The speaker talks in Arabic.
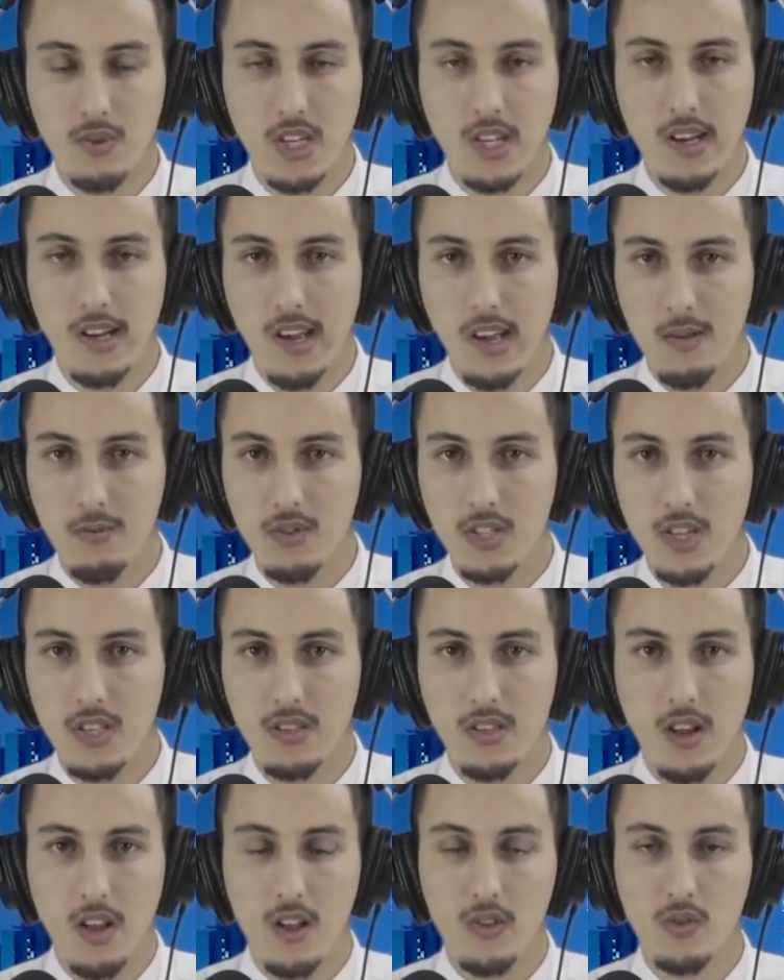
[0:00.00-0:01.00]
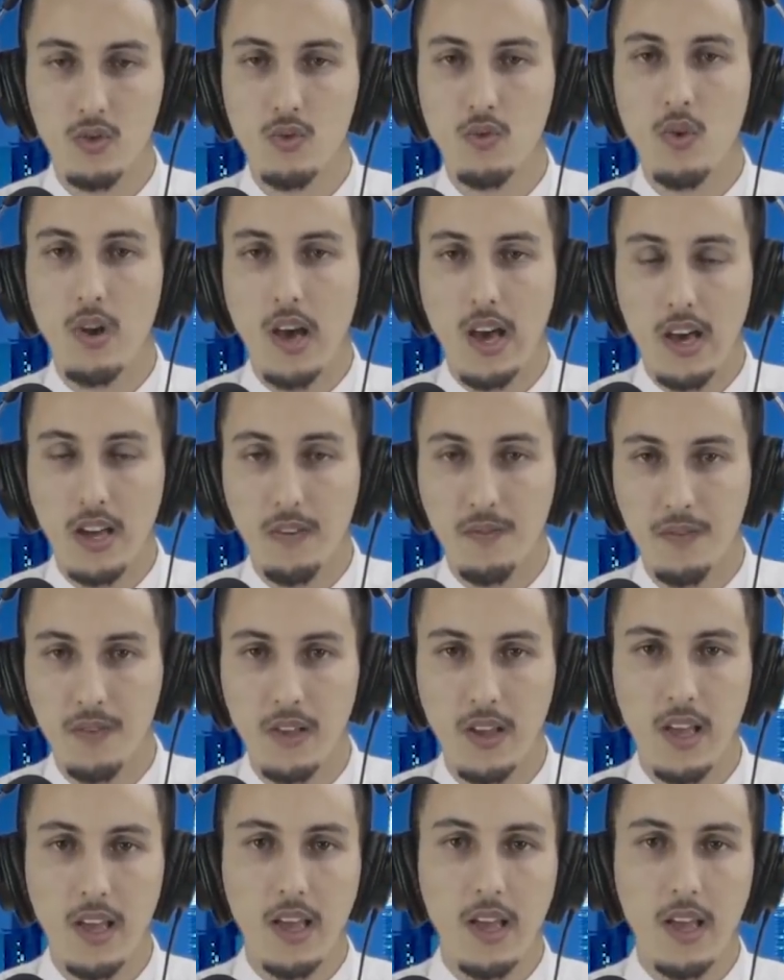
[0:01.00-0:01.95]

بشكل عام شاد راسه وعارف